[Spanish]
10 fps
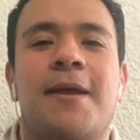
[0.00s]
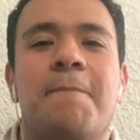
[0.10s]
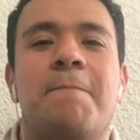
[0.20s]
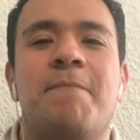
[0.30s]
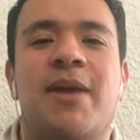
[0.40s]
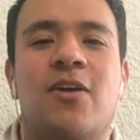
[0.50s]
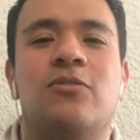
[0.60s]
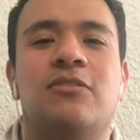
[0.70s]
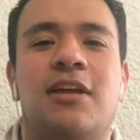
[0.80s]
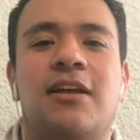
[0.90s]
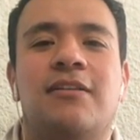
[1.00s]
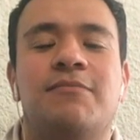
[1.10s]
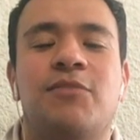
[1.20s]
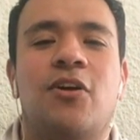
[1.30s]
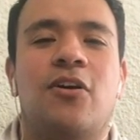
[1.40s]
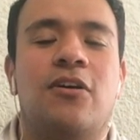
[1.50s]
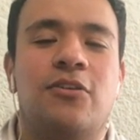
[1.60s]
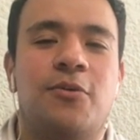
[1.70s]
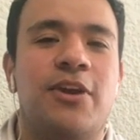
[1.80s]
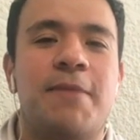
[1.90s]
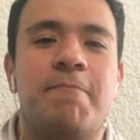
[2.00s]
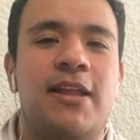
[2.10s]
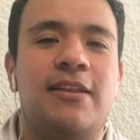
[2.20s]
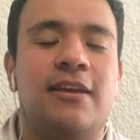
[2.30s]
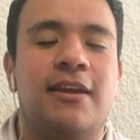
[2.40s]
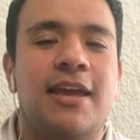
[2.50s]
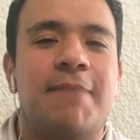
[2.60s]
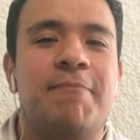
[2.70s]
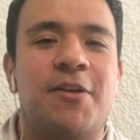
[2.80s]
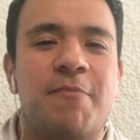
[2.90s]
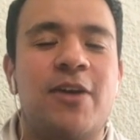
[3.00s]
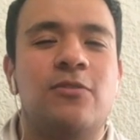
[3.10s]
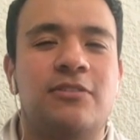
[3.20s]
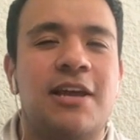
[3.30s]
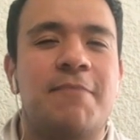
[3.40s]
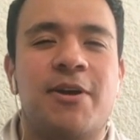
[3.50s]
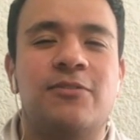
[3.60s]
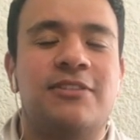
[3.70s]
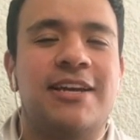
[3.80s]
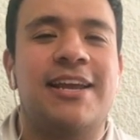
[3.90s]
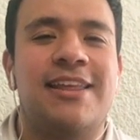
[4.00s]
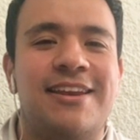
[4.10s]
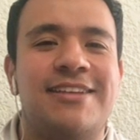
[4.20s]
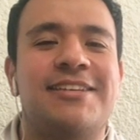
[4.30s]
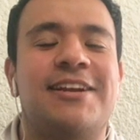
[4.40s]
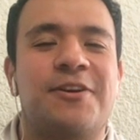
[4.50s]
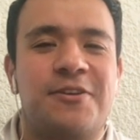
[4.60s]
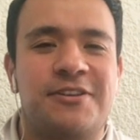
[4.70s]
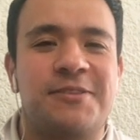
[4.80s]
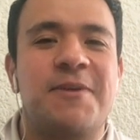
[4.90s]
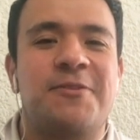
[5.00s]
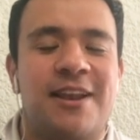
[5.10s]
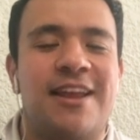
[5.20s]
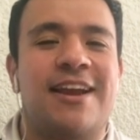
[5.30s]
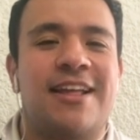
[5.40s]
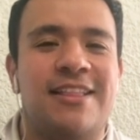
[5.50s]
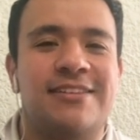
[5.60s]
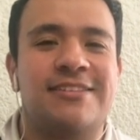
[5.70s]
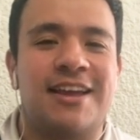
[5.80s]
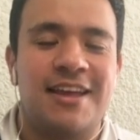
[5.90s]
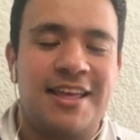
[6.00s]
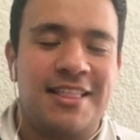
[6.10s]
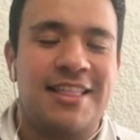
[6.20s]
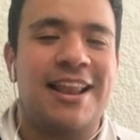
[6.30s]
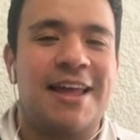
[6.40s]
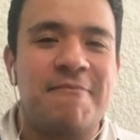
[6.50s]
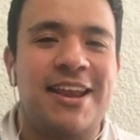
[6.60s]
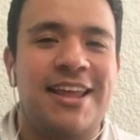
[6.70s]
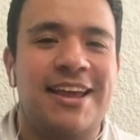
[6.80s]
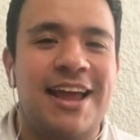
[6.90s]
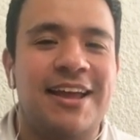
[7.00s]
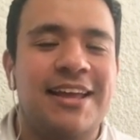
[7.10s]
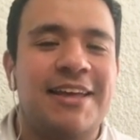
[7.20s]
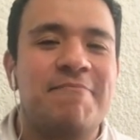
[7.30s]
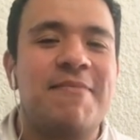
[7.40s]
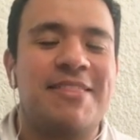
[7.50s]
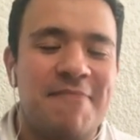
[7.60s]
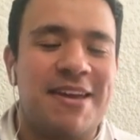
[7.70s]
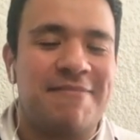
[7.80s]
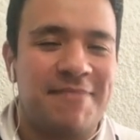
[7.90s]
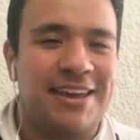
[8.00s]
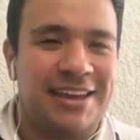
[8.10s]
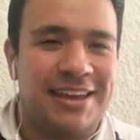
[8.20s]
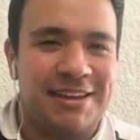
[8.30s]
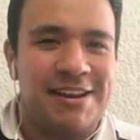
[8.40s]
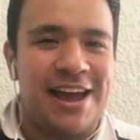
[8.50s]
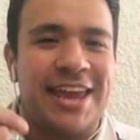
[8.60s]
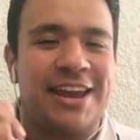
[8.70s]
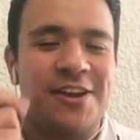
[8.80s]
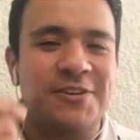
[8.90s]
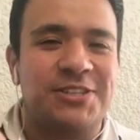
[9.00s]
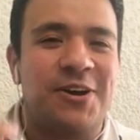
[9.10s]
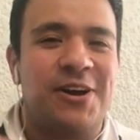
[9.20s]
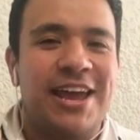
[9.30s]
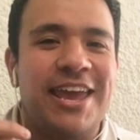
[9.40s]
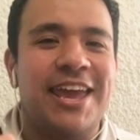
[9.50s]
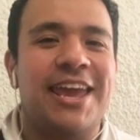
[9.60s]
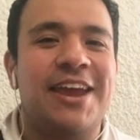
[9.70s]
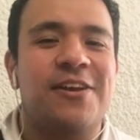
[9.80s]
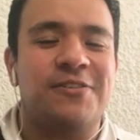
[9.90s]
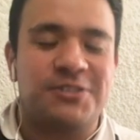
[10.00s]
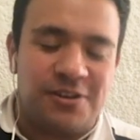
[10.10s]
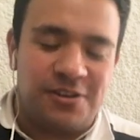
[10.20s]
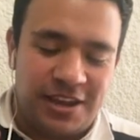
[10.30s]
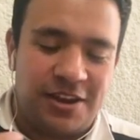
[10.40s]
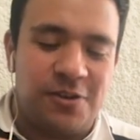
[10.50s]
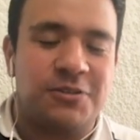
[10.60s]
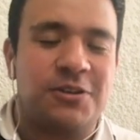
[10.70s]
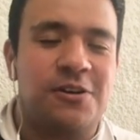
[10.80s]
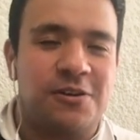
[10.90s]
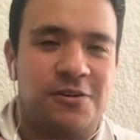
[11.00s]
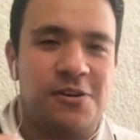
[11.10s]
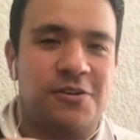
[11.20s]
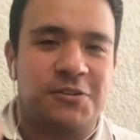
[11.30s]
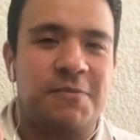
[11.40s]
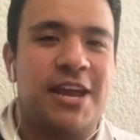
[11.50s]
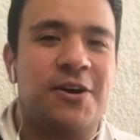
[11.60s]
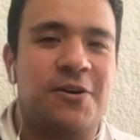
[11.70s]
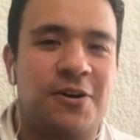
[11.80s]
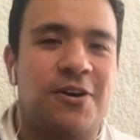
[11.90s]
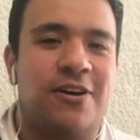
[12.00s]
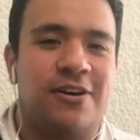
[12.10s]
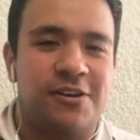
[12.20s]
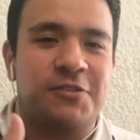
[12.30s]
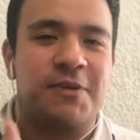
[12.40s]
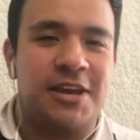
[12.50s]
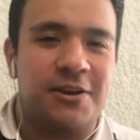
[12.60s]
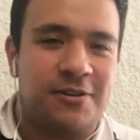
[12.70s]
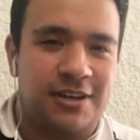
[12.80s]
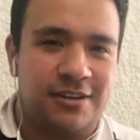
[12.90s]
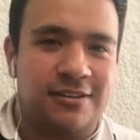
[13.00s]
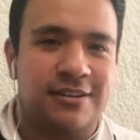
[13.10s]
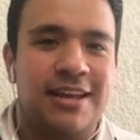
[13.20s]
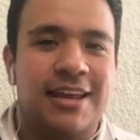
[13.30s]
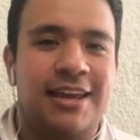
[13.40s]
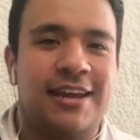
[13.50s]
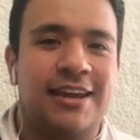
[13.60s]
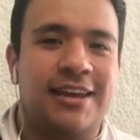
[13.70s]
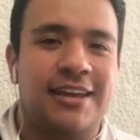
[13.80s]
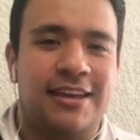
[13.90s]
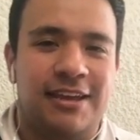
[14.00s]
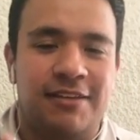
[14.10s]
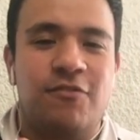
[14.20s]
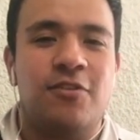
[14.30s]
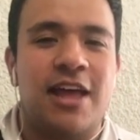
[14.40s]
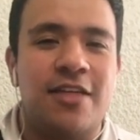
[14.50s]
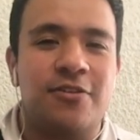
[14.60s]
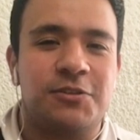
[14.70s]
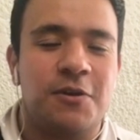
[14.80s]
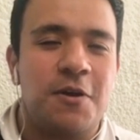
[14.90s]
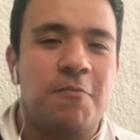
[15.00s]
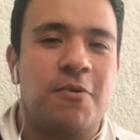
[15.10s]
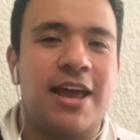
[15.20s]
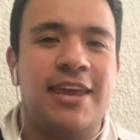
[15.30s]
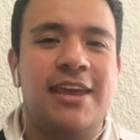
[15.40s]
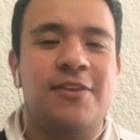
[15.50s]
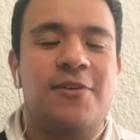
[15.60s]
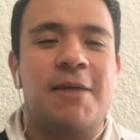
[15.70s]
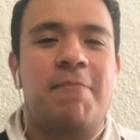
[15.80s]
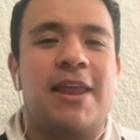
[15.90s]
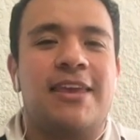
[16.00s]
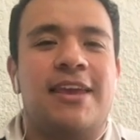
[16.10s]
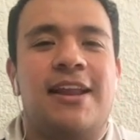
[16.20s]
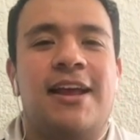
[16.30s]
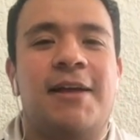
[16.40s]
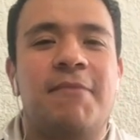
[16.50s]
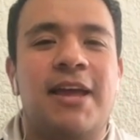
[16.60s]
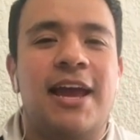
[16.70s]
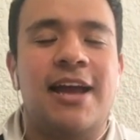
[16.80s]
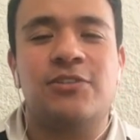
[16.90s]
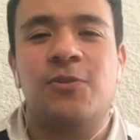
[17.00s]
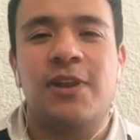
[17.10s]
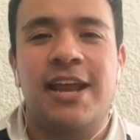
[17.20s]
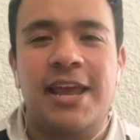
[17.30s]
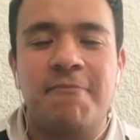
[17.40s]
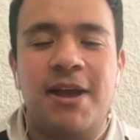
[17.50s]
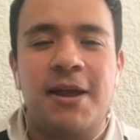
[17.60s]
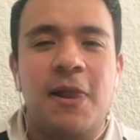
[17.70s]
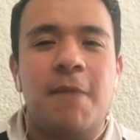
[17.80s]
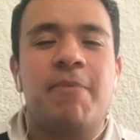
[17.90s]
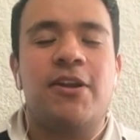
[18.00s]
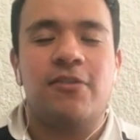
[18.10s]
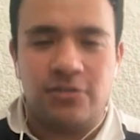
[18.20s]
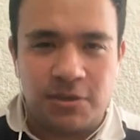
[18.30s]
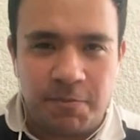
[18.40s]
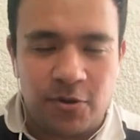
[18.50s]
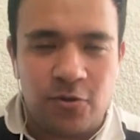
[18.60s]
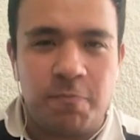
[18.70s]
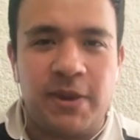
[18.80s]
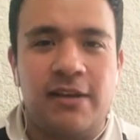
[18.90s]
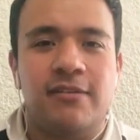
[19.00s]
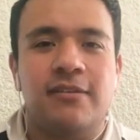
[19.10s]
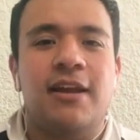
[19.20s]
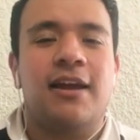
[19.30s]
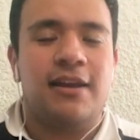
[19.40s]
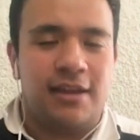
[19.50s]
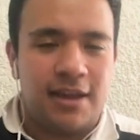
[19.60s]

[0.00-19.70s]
con el América. Me gusta. No, yo voy empate. Pero me gusta, me gusta que le den ese reconocimiento a la grandeza del América. Me, no, pues si nunca dicho que es grande. Incluso, incluso los veo, los veo en, eh, eh, infundados por ahí en una playera azul crema pero no se preocupen. Eh,